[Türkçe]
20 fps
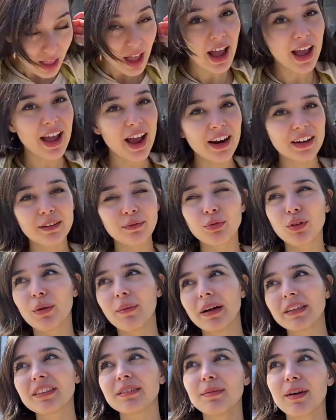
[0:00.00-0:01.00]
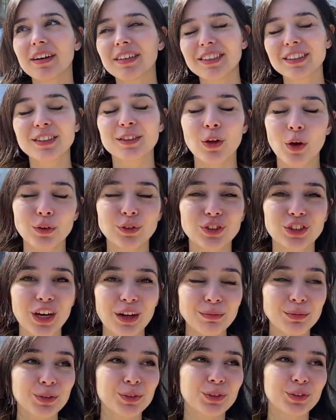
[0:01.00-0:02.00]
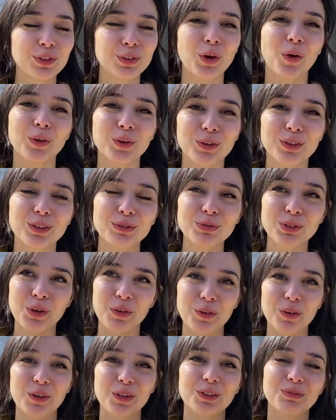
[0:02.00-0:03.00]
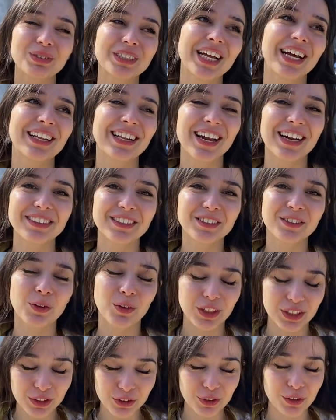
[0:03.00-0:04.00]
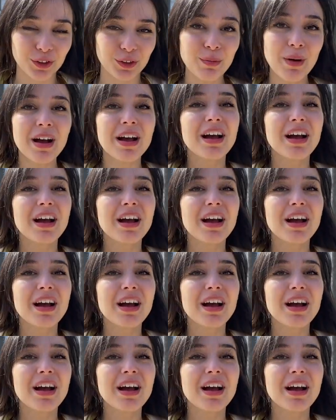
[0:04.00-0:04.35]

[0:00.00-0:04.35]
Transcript: Eğer ki bulamazsam artık döneceğim. Çünkü yoruldum, çok yoruldum. Saatlerdir dolaşıyorum.